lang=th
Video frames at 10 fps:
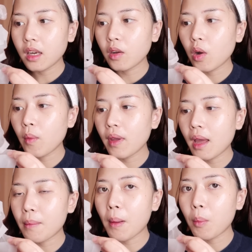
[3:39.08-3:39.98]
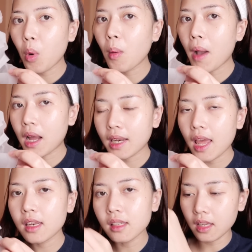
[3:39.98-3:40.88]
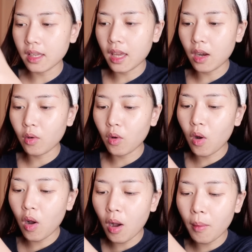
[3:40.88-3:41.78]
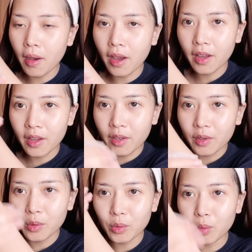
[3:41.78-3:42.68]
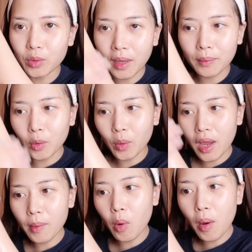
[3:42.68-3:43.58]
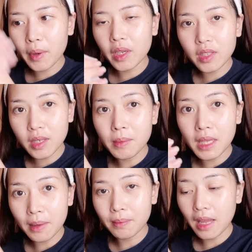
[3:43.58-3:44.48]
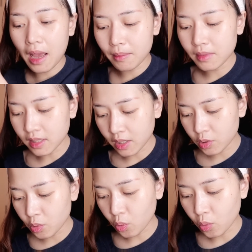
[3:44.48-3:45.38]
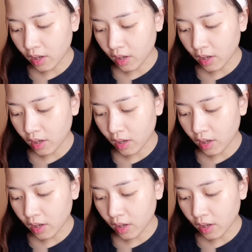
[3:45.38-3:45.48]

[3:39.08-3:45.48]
ยแล้วก็เวลาแบบพวกมาร์กหน้าเหลืออย่างเงี้ย แล้วก็เอามาถู ๆ ตามตัวได้เพราะว่ามันก็ยังมีน้ำๆเหลืออยู่